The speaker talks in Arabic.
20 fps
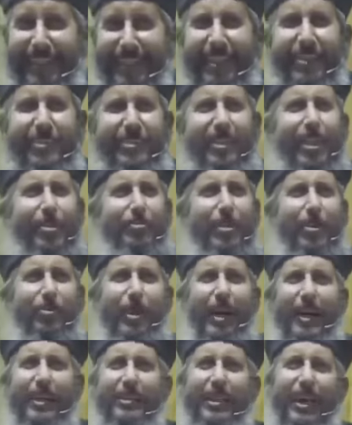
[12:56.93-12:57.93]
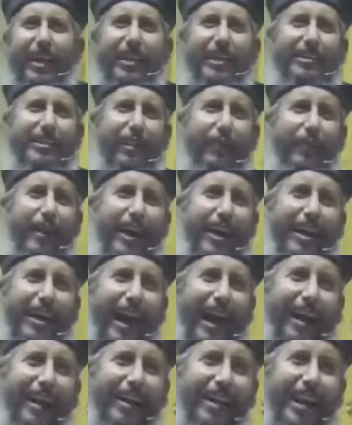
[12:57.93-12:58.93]
الطلبة الوحيدة اللي اتفقنا
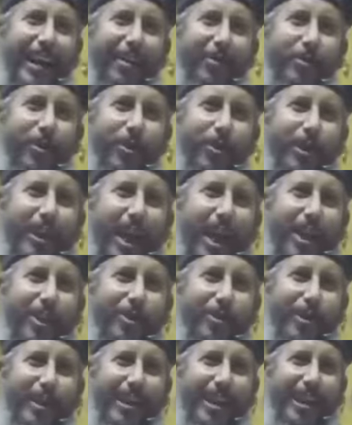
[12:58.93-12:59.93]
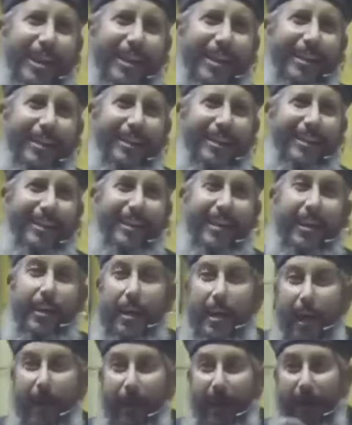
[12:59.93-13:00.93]
عليها وقلناها كلنا
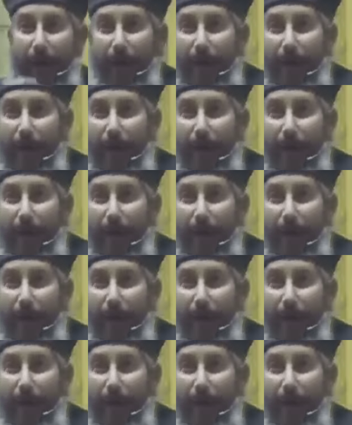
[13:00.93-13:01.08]
لو انا